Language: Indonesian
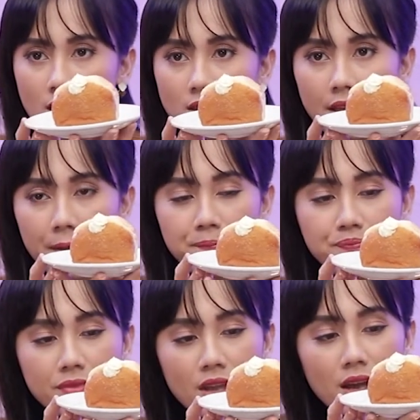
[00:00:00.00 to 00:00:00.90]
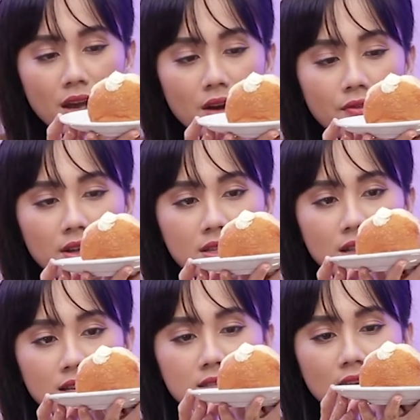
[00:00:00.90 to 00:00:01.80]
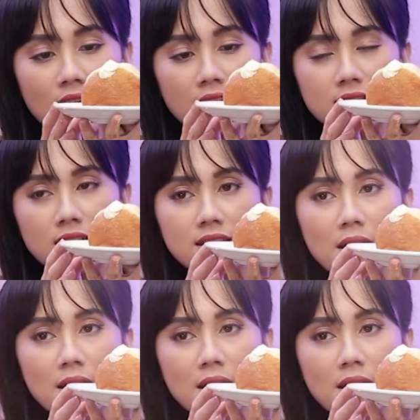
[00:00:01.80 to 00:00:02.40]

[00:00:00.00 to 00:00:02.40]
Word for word: nih vanilla sky dia